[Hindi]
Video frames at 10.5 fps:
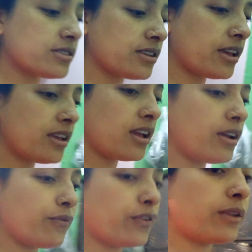यही
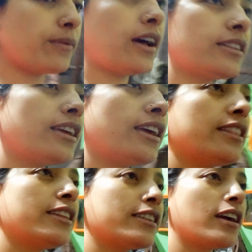है फिर बनाते
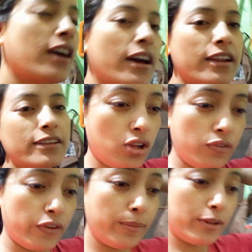हैं दिन का खाना
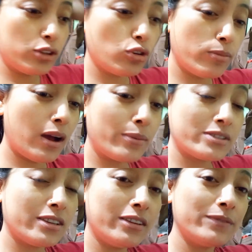फिर मिलती हूँ मैं
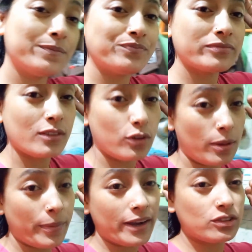आपसे
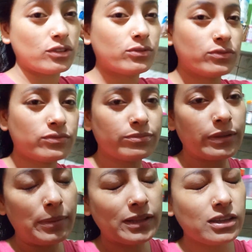थोड़ा बैठती हूँ
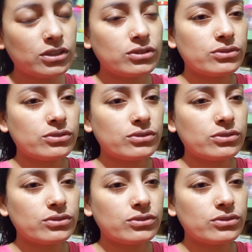फिर बात करती